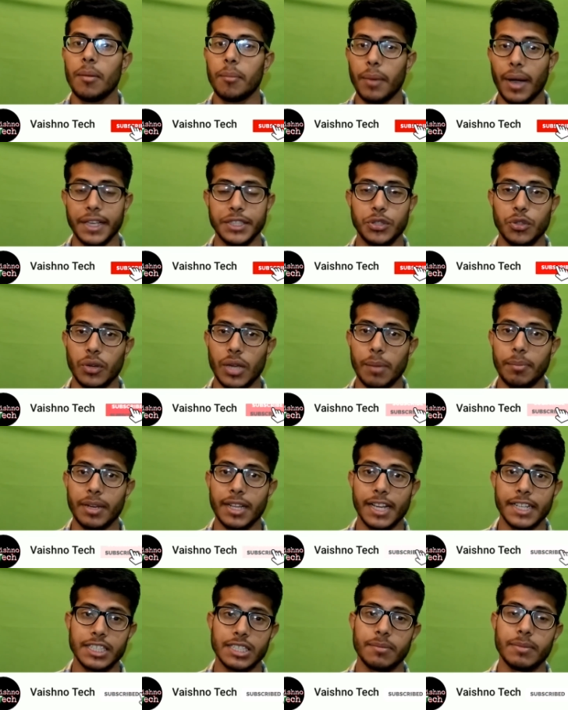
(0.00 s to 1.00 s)
माई जियो के
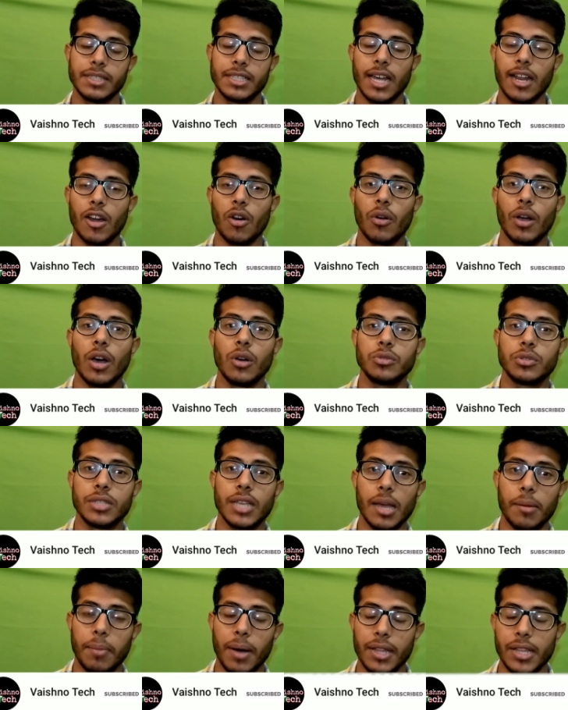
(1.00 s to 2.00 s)
एप्लीकेशन में जाना होगा
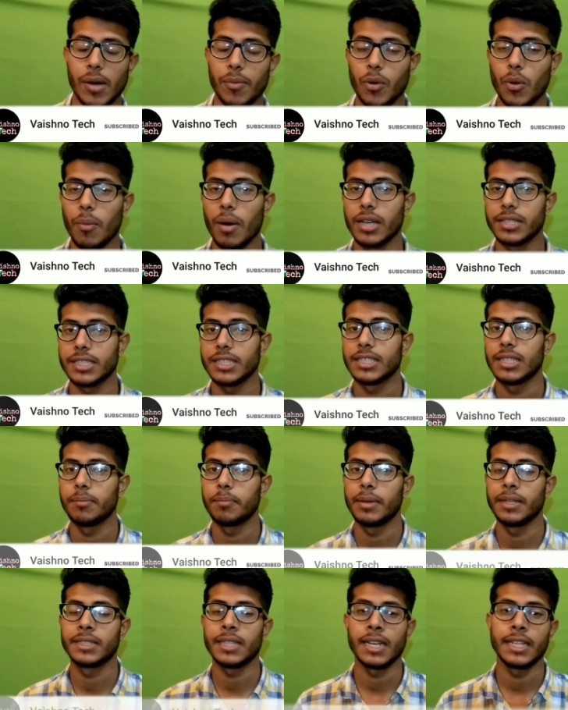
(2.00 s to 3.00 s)
उसके बाद आपको वहां से
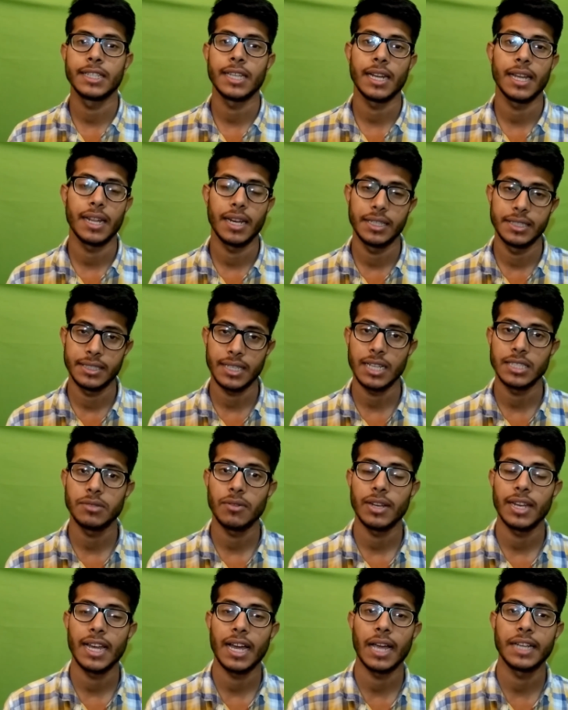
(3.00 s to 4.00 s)
सिंपली चले जाना रिचार्ज
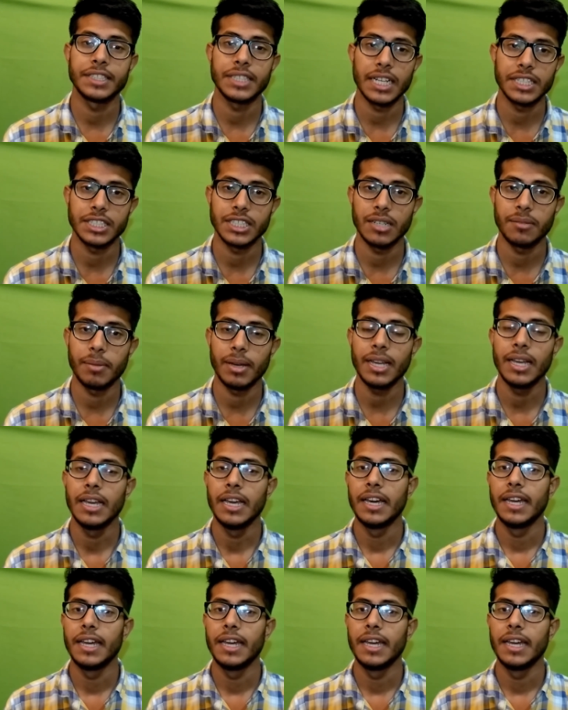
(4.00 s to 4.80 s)
वाले सेक्शन में